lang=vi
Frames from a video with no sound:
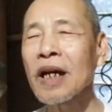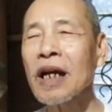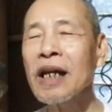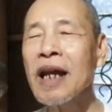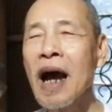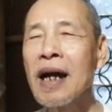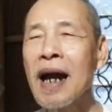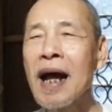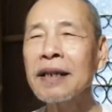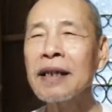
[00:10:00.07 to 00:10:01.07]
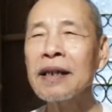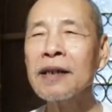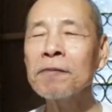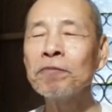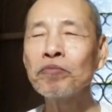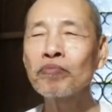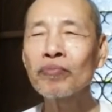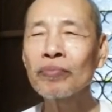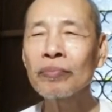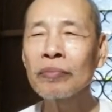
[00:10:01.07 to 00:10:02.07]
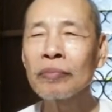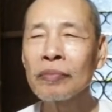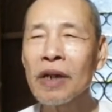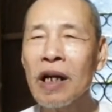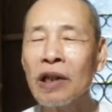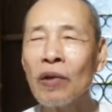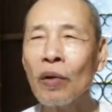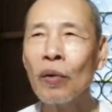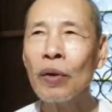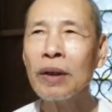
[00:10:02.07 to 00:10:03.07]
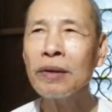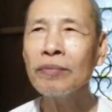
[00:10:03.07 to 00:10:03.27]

rồi khi nở ra thì người đó tu